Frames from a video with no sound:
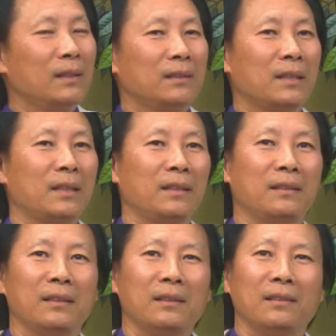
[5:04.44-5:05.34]
thì
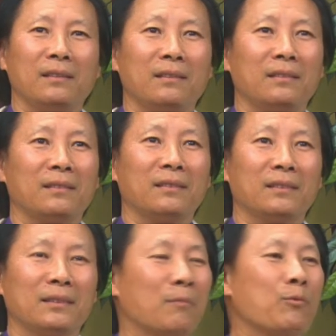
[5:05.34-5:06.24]
uh,
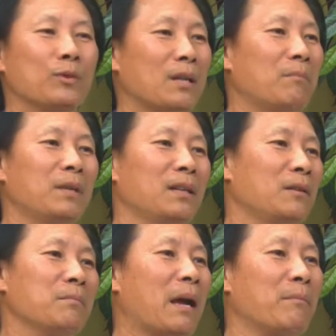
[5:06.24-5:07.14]
trong cuộc sống mình
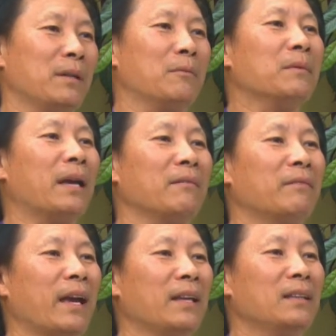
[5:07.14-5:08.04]
lúc nào mình cũng cần
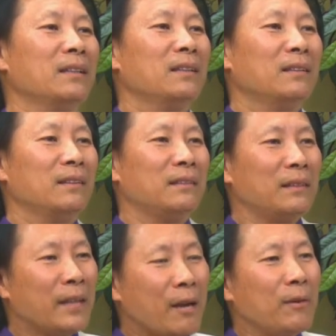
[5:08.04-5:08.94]
phải ờ,
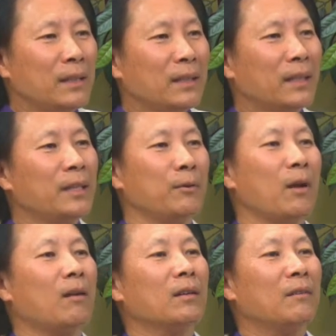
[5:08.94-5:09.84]
nêu lên những cái điều
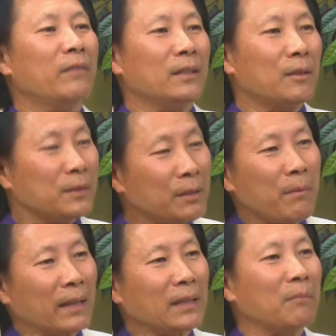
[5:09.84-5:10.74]
đó không phải cho chính
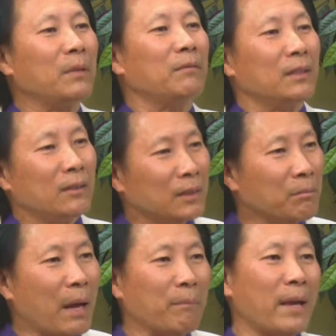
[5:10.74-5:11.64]
bản thân mình và cho
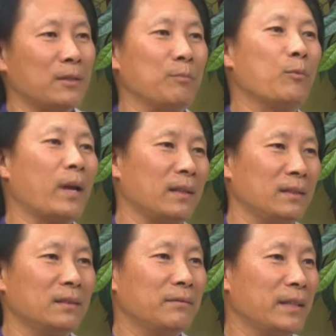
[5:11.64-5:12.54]
những bạn bè xung quanh
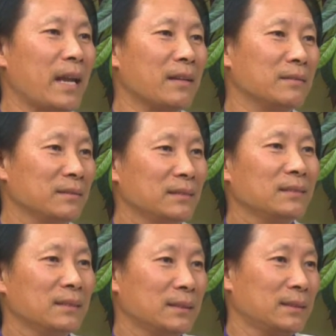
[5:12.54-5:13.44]
ở phiên đàn
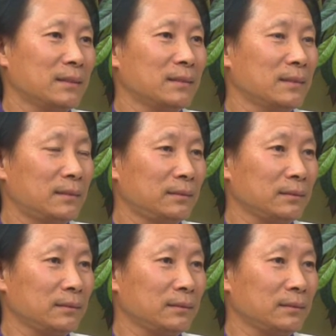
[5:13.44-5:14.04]
vậy thì